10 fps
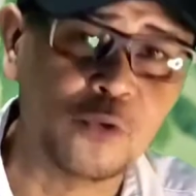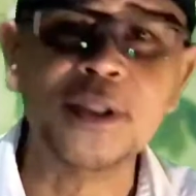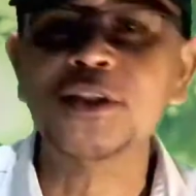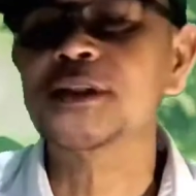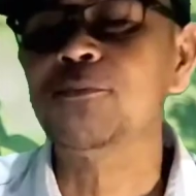
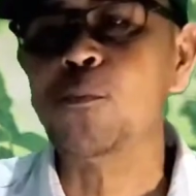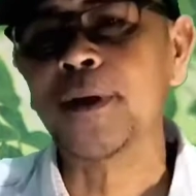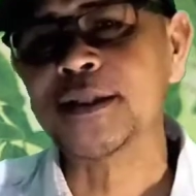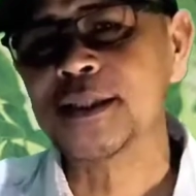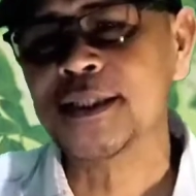Cuma sistem
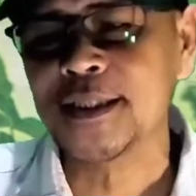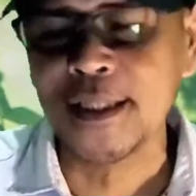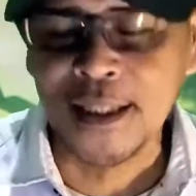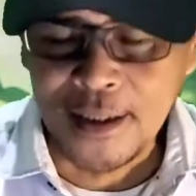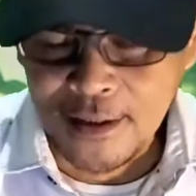operasi
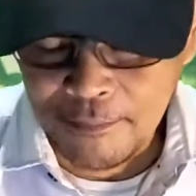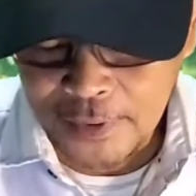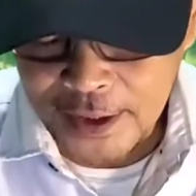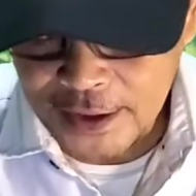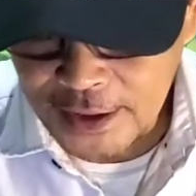
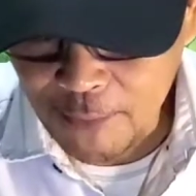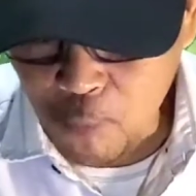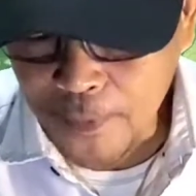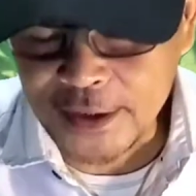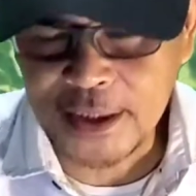dari sistem
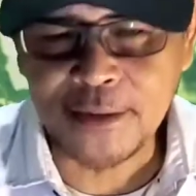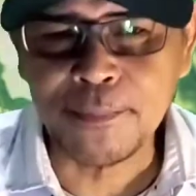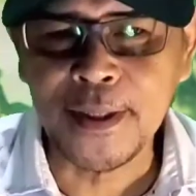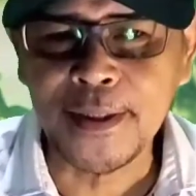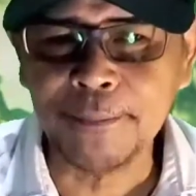operasi
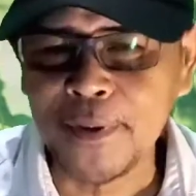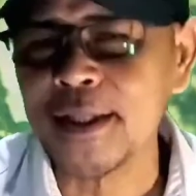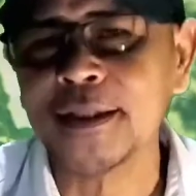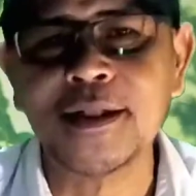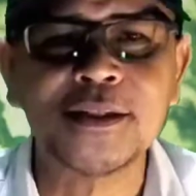sampai
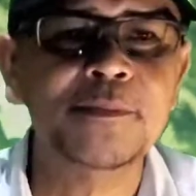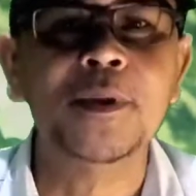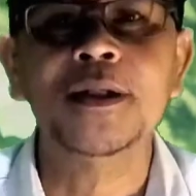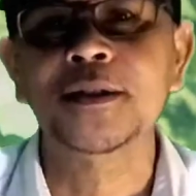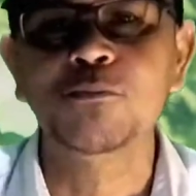perangkat kerasnya
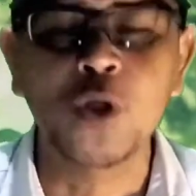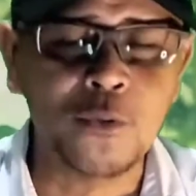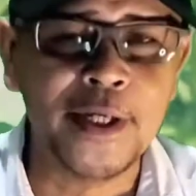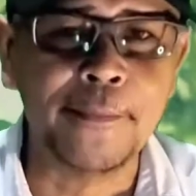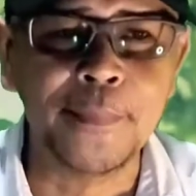memang dibuat
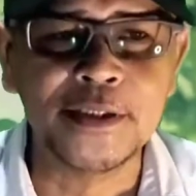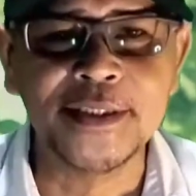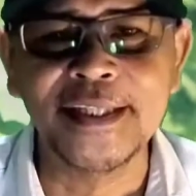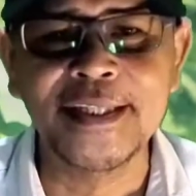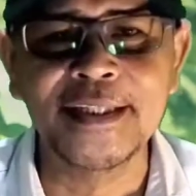oleh Apple
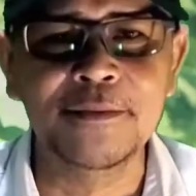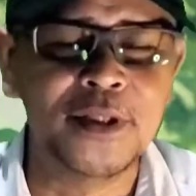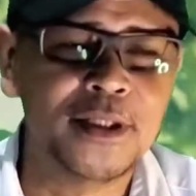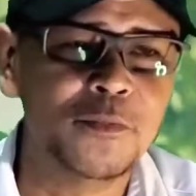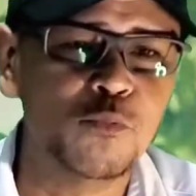sendiri. Jadi
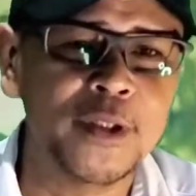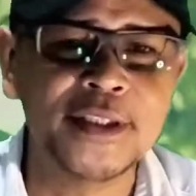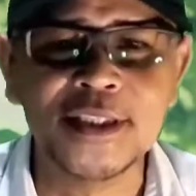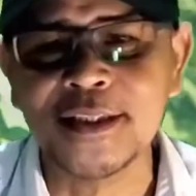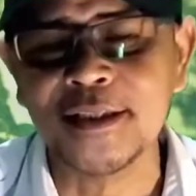mereka
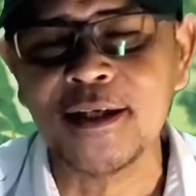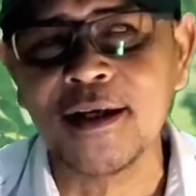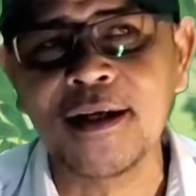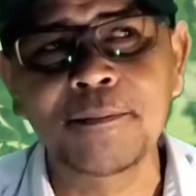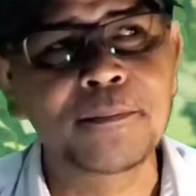membuatnya
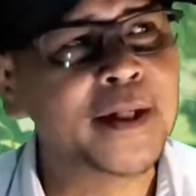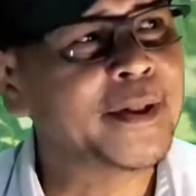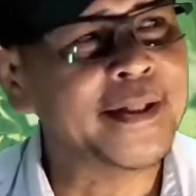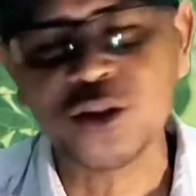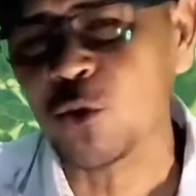secara
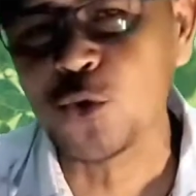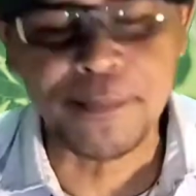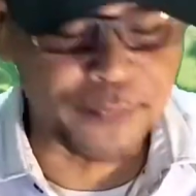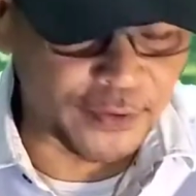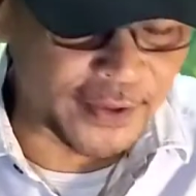bagaimana
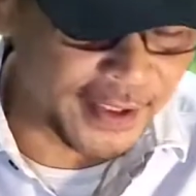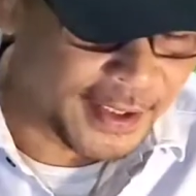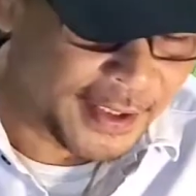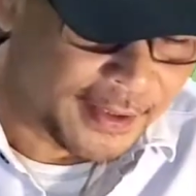eksklusif gitu ya.